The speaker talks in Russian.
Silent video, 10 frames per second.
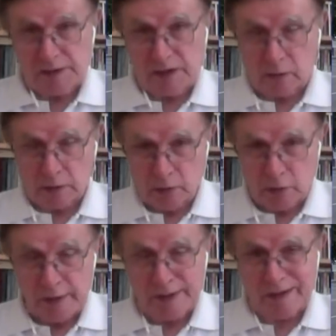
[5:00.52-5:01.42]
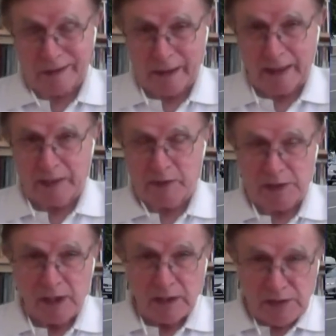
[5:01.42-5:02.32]
столкнулись с
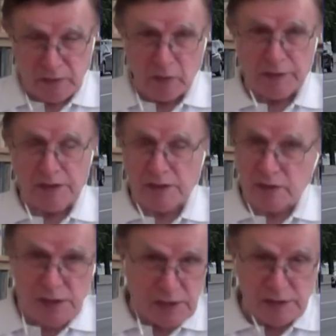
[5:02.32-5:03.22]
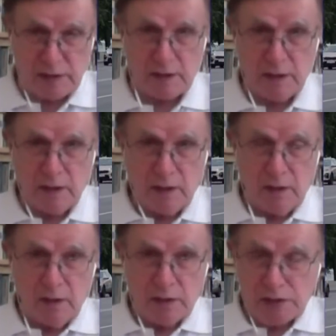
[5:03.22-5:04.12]
реалиями сегодняшней жизни.
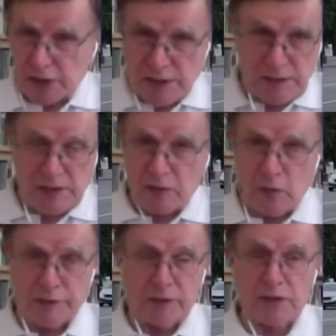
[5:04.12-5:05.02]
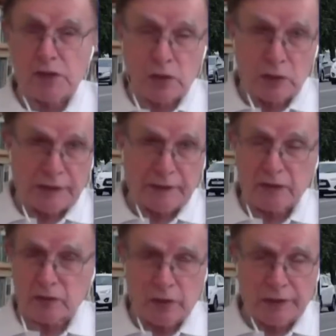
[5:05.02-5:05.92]
Жизнь сегодня тяжелая
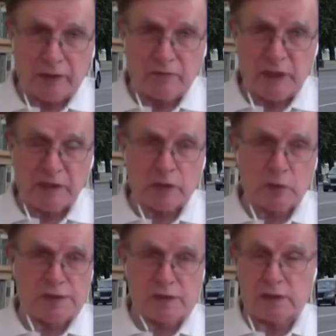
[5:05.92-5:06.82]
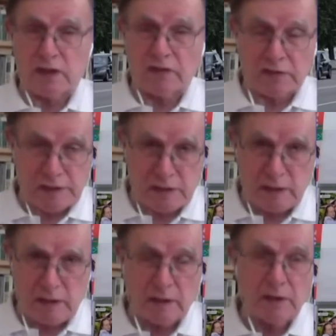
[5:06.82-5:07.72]
не только в Беларуси, и в
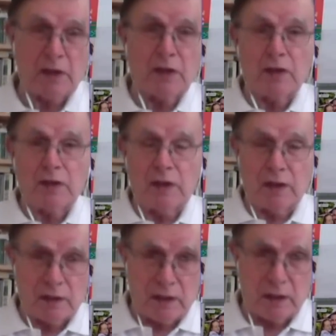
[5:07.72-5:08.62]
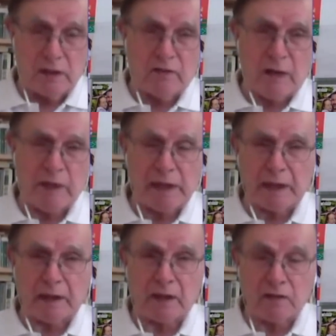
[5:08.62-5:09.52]
России, и э, в
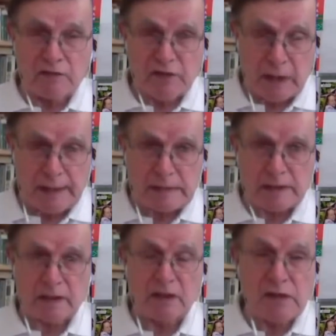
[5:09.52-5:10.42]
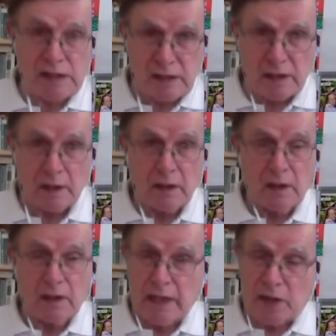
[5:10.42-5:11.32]
Америке, и во Франции, и везде –
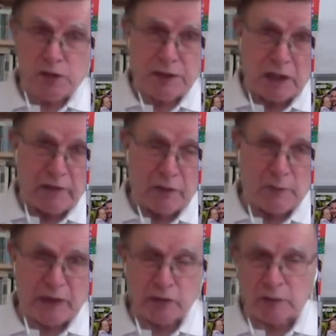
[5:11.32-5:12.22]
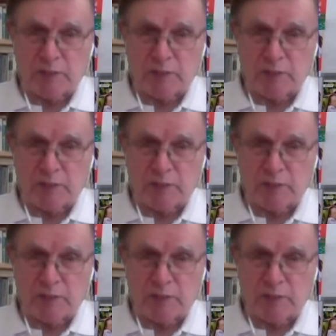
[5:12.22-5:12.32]
я уже не говорю про тот